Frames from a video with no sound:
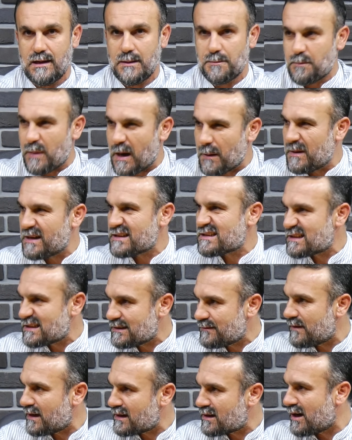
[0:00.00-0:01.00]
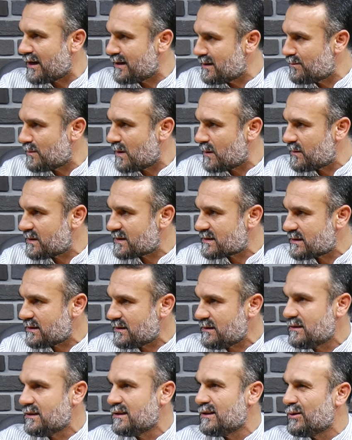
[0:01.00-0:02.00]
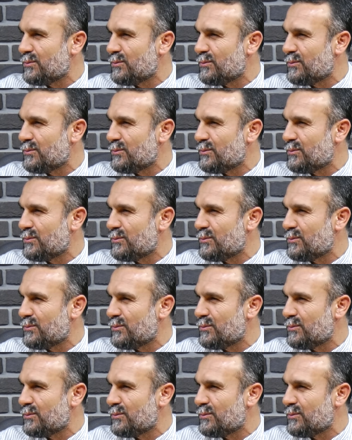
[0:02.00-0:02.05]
Babası ve kayınbabası